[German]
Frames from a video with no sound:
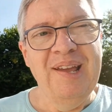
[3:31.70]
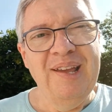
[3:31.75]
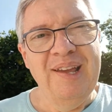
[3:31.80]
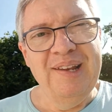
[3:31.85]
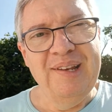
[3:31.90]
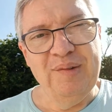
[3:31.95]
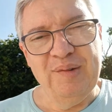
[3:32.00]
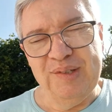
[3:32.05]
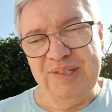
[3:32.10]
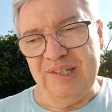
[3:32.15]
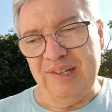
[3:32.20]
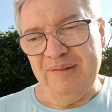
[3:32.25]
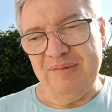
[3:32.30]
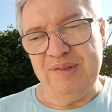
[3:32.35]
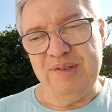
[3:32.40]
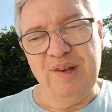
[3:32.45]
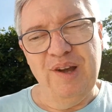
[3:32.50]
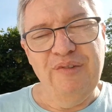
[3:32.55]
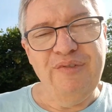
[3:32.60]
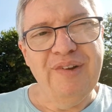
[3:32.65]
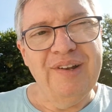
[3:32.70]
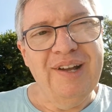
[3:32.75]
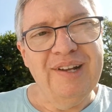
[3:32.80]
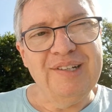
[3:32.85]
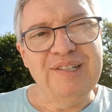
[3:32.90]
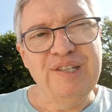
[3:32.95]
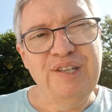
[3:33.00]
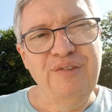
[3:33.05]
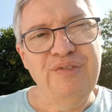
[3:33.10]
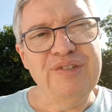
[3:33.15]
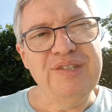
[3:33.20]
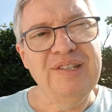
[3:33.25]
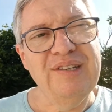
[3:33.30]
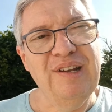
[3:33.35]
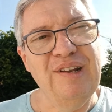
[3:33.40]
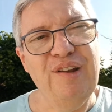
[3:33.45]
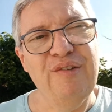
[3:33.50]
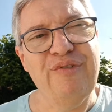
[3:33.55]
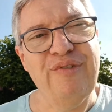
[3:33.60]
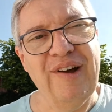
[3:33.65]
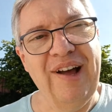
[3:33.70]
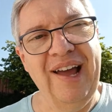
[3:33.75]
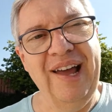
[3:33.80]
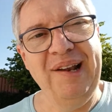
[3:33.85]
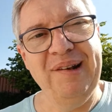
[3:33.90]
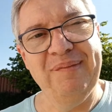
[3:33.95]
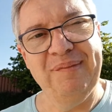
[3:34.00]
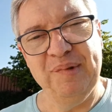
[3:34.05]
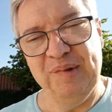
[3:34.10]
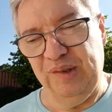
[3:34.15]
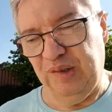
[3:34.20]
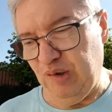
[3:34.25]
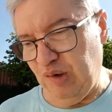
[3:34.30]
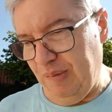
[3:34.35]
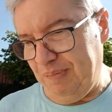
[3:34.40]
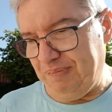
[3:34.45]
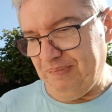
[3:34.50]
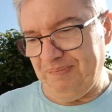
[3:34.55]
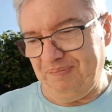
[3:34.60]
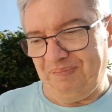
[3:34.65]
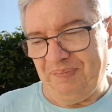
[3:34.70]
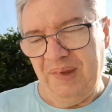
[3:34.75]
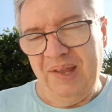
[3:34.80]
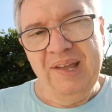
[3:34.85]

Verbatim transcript: in unseren Dörfern aktiv sind, in den Vereinen und Gruppen,